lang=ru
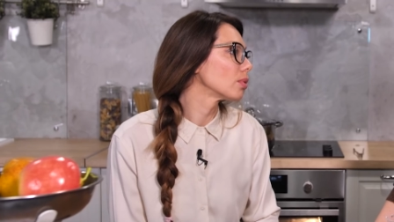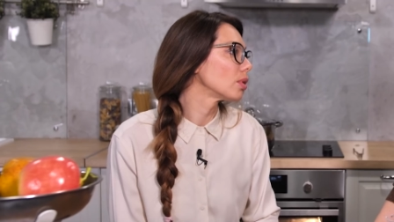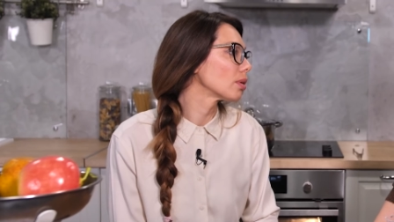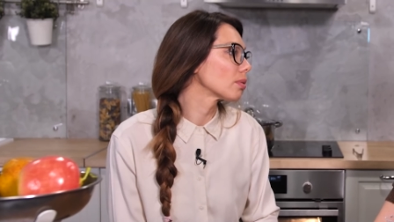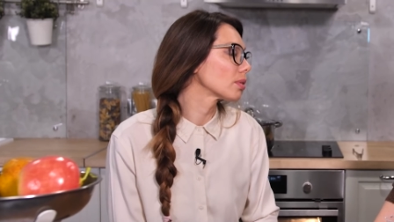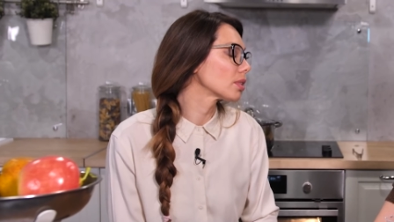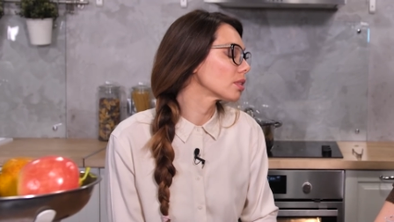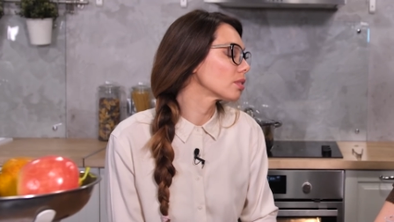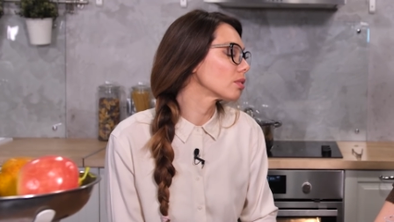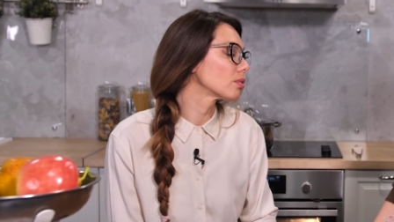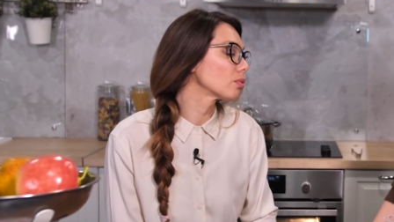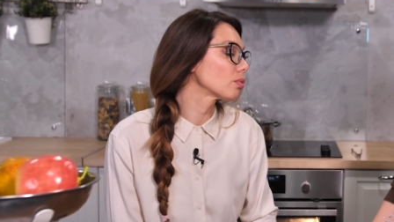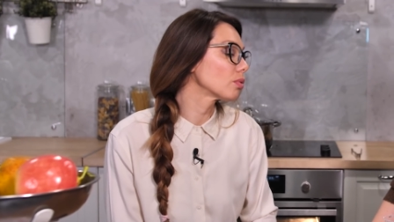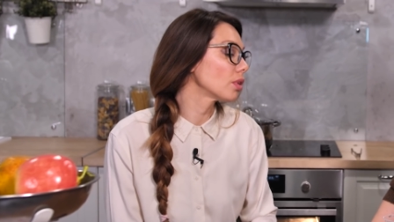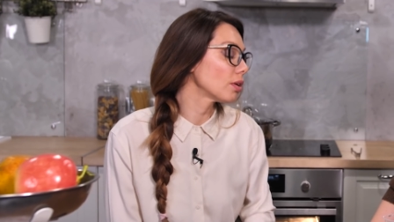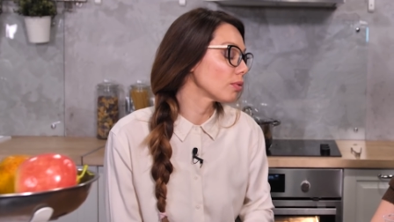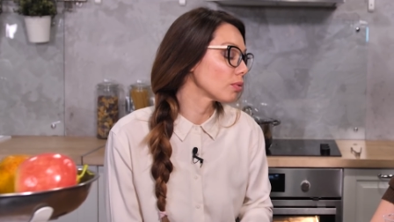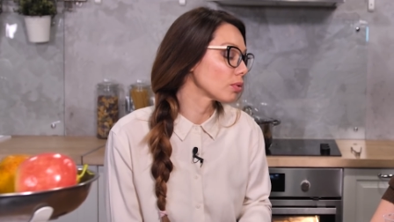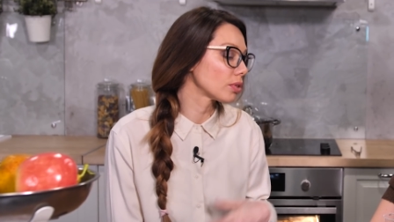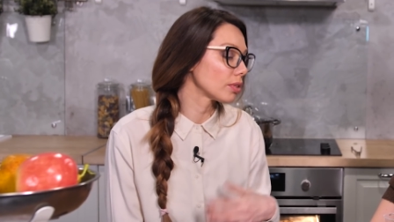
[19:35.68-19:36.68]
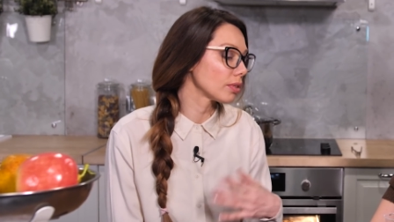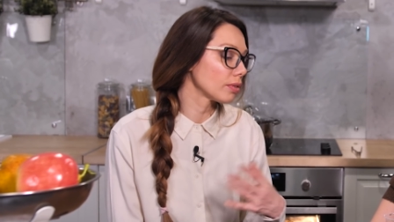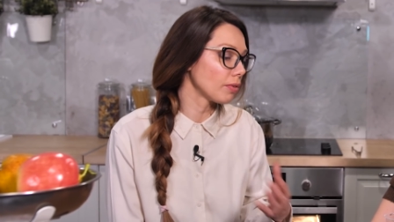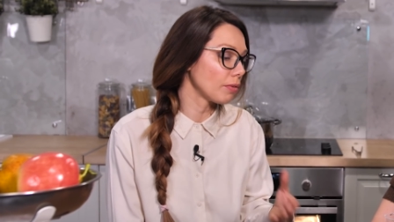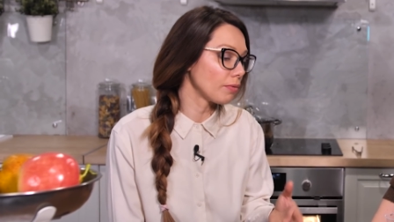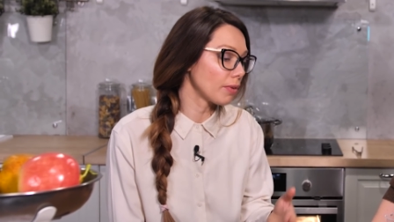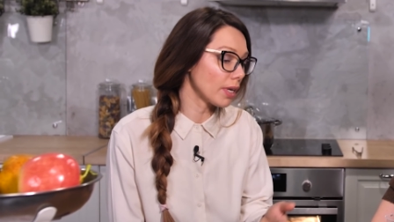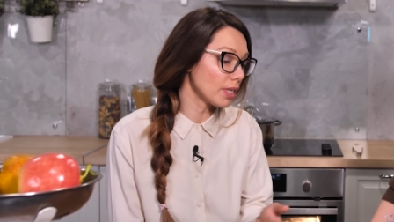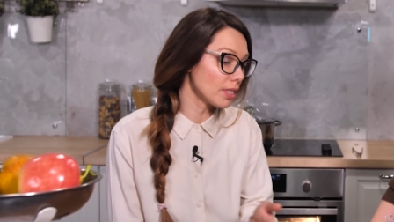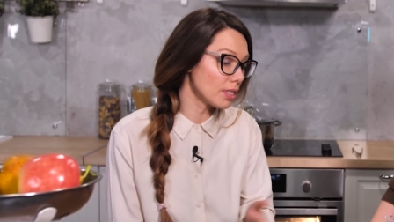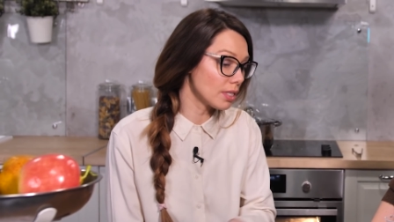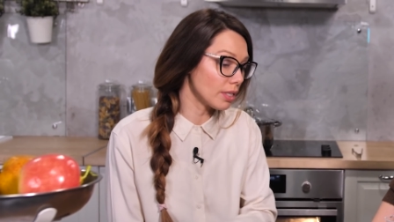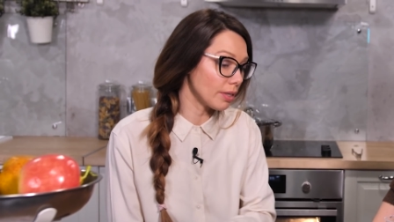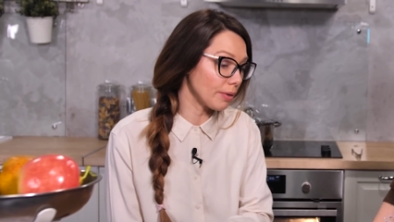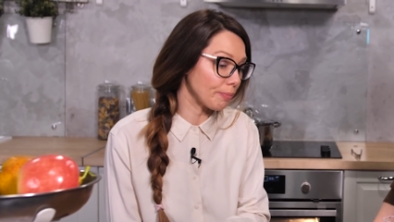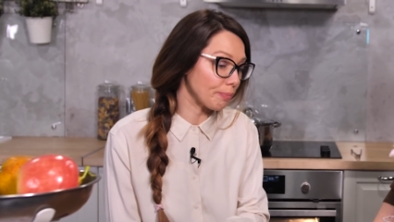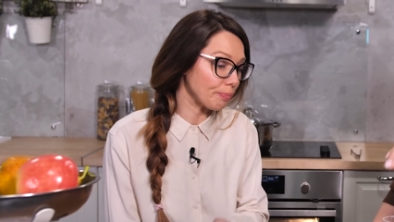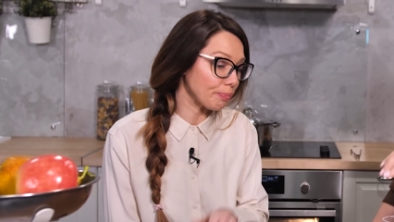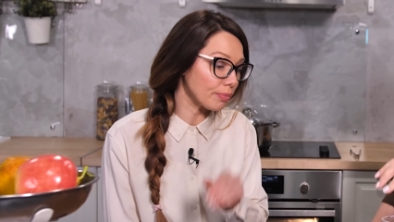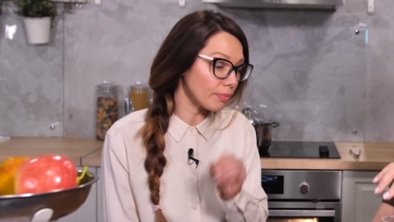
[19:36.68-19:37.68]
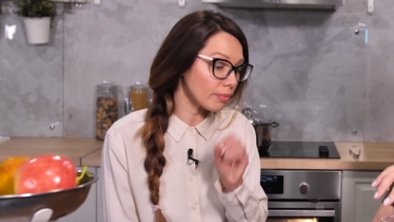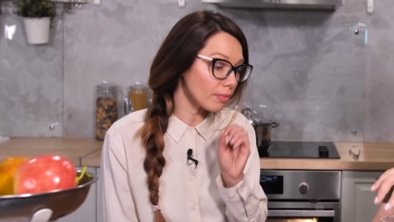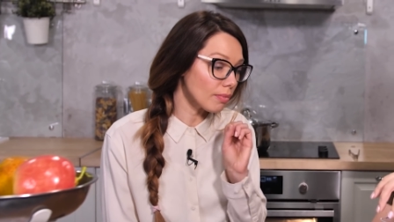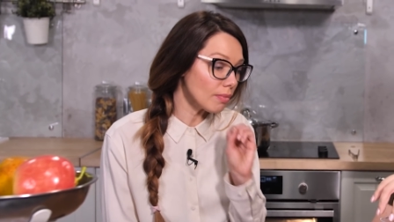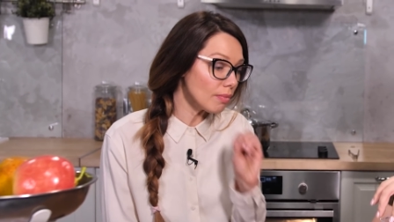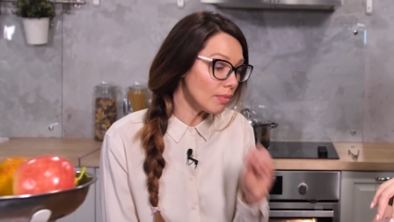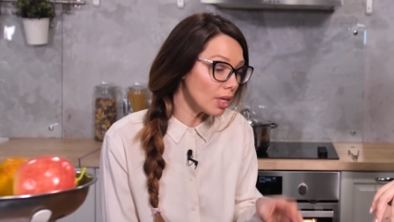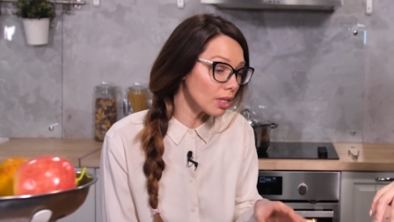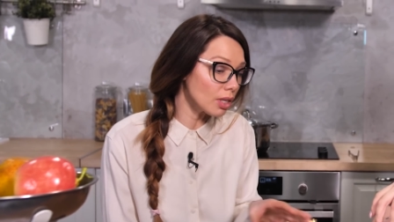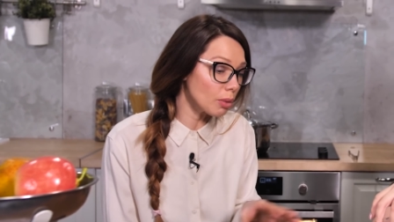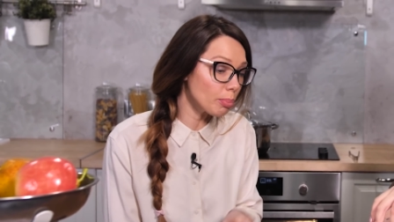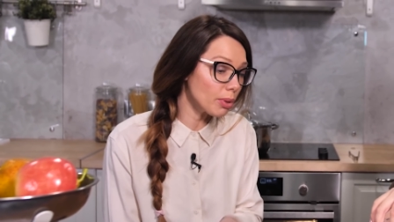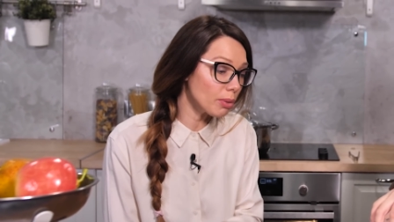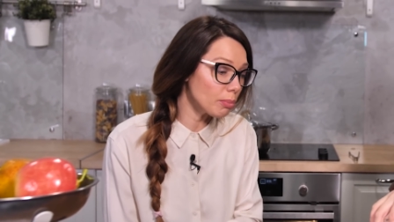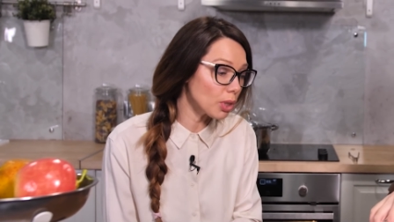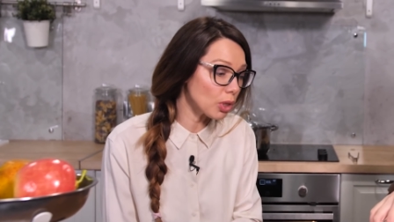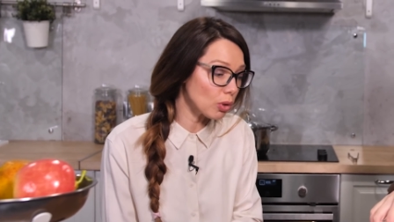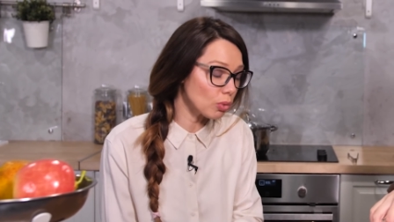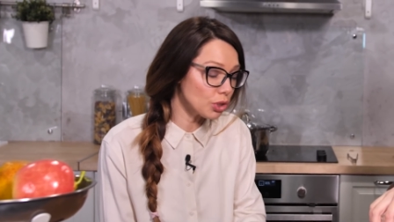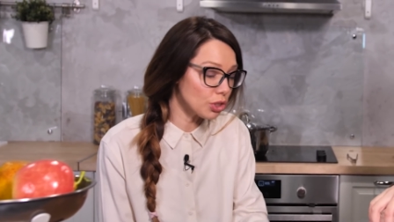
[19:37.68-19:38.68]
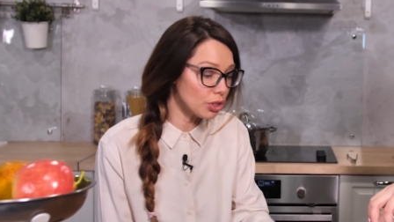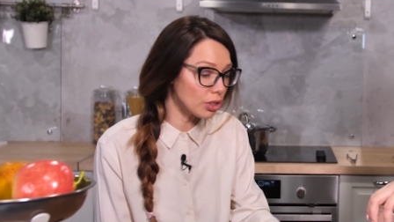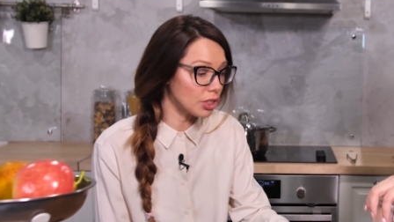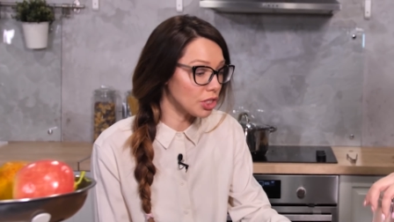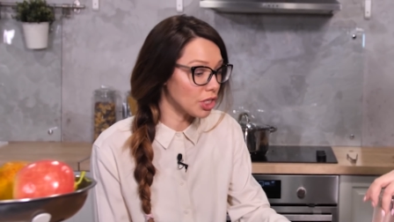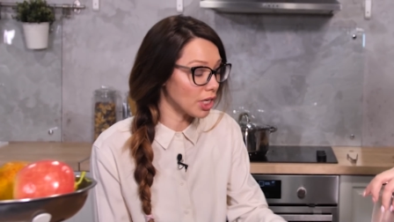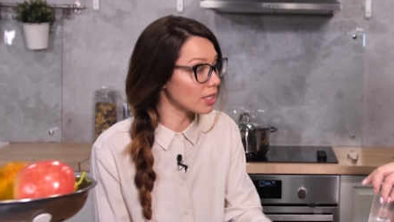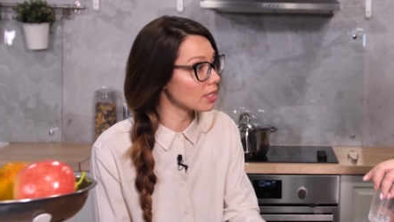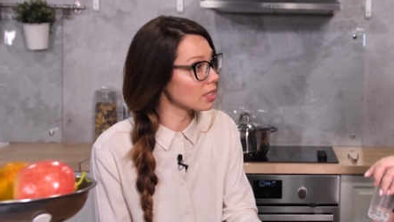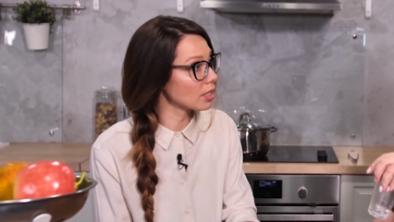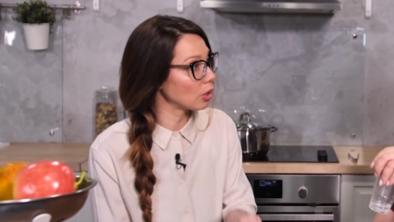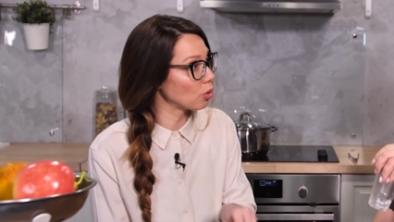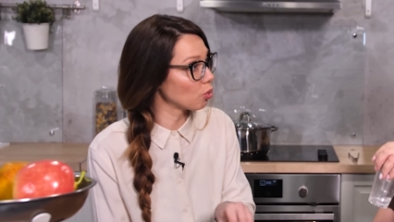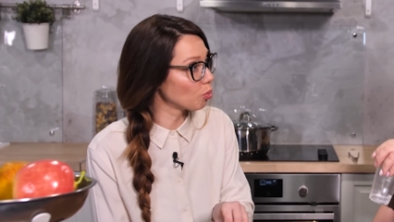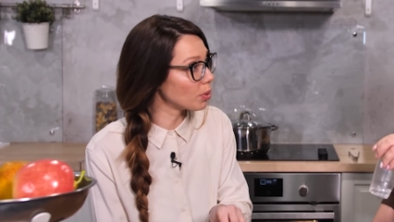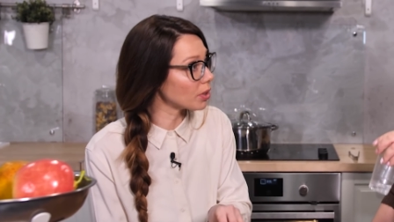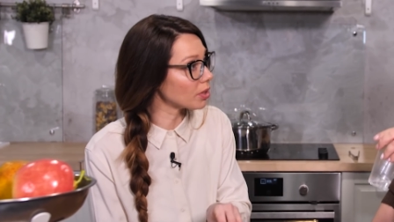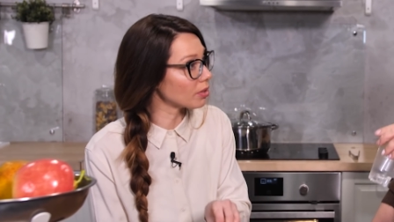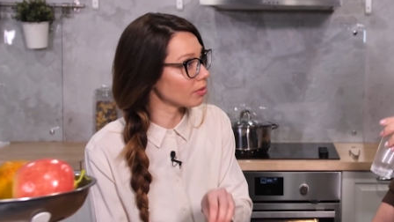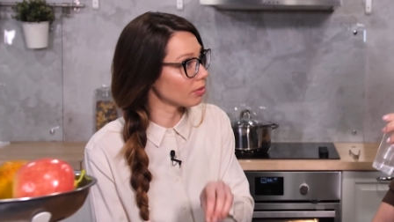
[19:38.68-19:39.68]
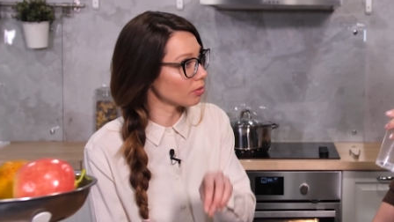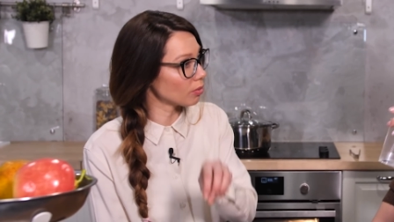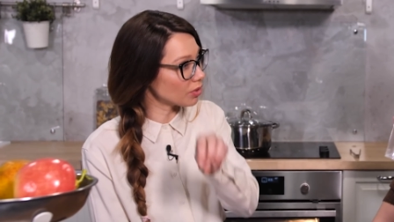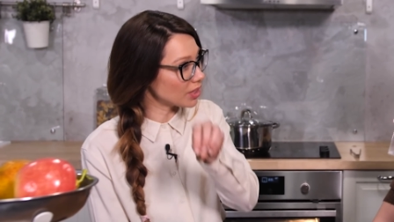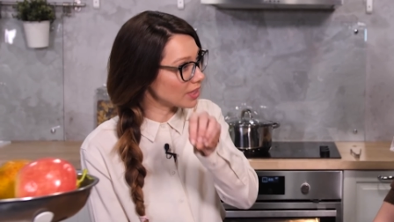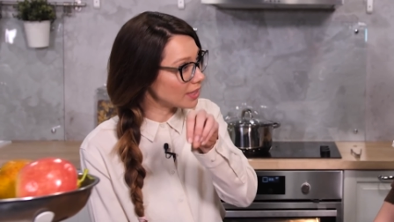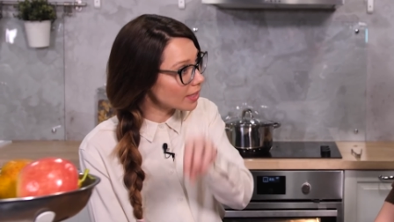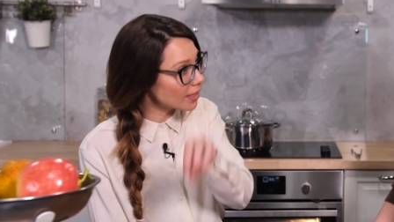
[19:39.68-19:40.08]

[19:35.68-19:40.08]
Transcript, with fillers: Оля, кстати, ну да, вот во Франции например, очень часто любят с